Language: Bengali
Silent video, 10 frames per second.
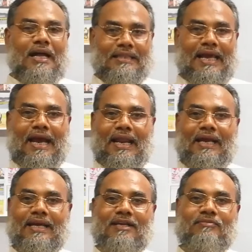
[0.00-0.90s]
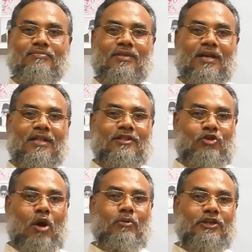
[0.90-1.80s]
দেয়া লাগে
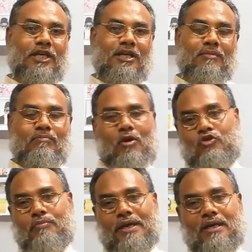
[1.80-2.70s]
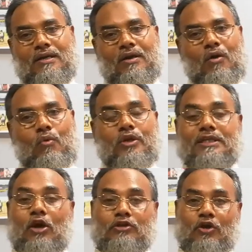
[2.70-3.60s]
সভাপতির বক্তব্যে উনি যে
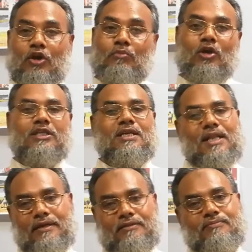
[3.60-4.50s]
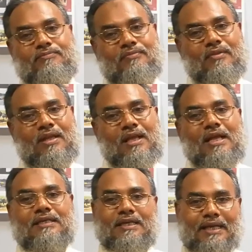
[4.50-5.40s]
কথাগুলো বলেছিলেন
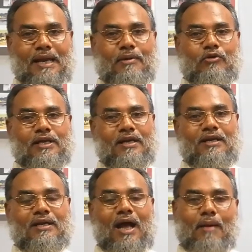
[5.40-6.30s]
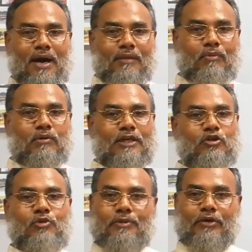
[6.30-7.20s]
সেটাকে আবার উনি আবার পরে একটু
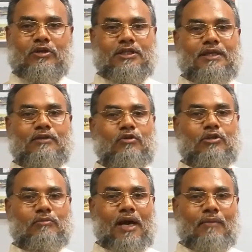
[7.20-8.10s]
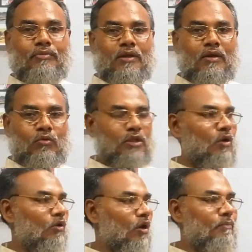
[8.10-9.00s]
মডিফাই করেছেন একটু হয়তো বা কোথাও
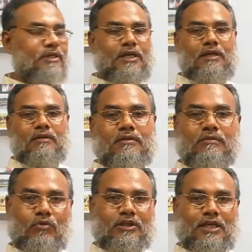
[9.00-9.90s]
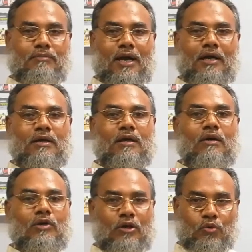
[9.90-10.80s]
কম বেশি করেছেন বা
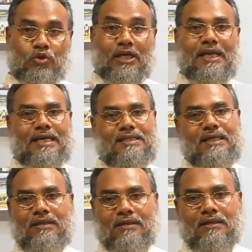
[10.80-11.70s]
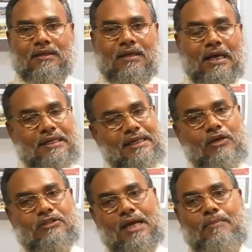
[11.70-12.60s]
ওটা হয়তো গুছিয়ে লিখেছেন সেটি
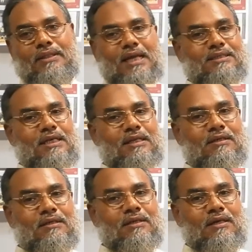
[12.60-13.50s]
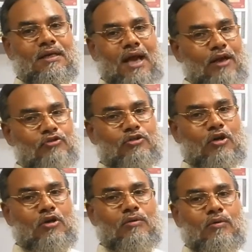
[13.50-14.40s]
হচ্ছে আমাদের আজকের আলোচিত
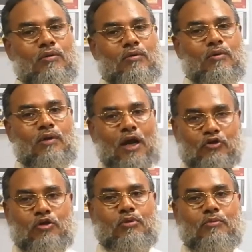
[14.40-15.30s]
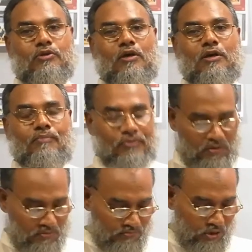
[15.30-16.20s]
আলোচ্য প্রবন্ধ
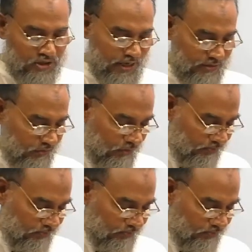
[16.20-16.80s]
পল্লী সাহিত্য